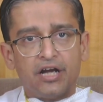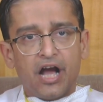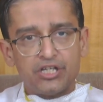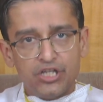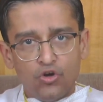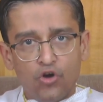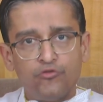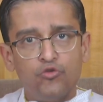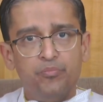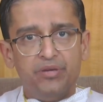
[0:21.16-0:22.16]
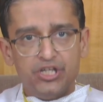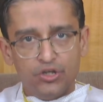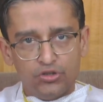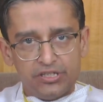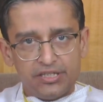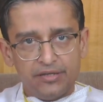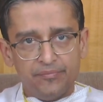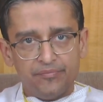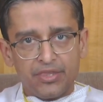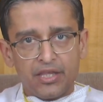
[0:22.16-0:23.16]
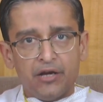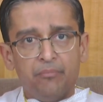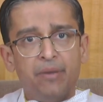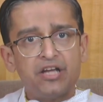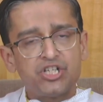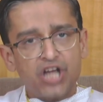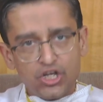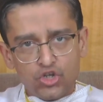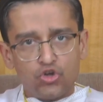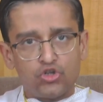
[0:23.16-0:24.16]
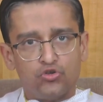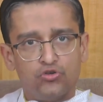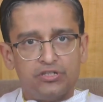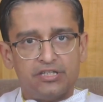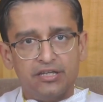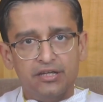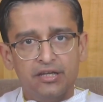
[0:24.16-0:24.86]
কাশি কফ খুব বেশি হচ্ছে বা শ্বাসকষ্ট হচ্ছে